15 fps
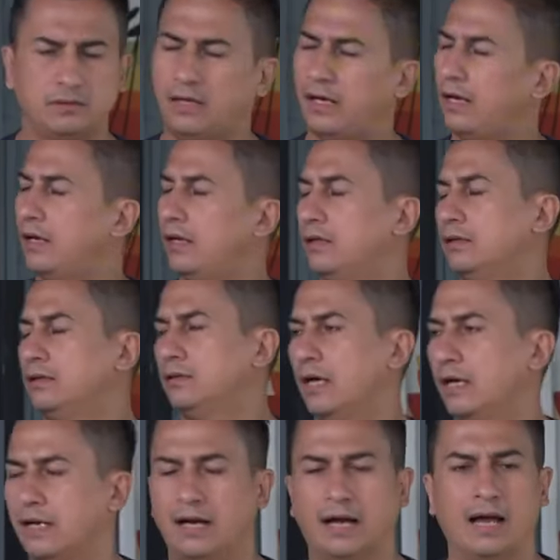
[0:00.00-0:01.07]
Ah,
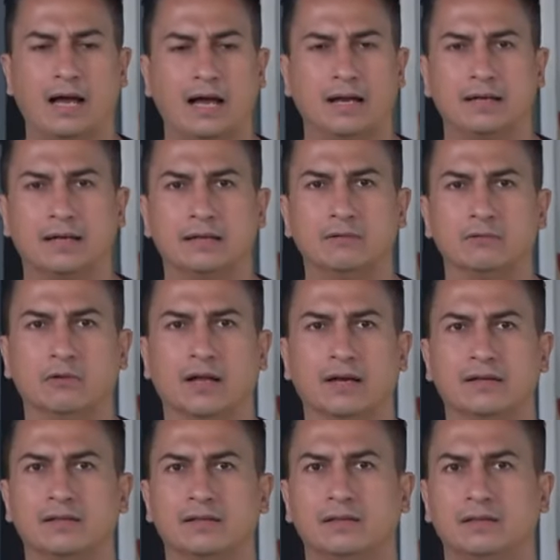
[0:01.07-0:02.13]
nggak ngada nih
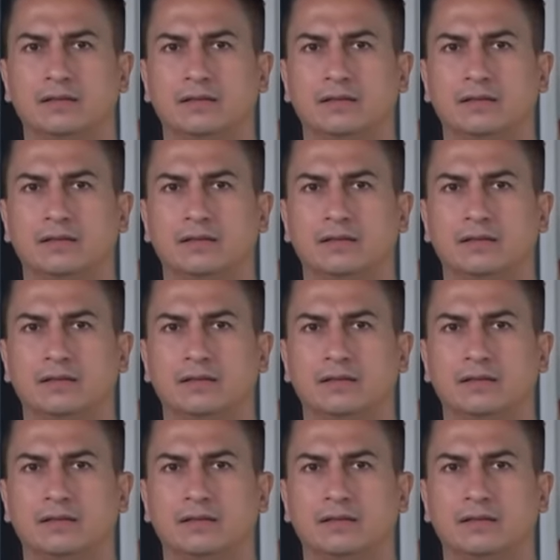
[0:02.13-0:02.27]
Wulan nih.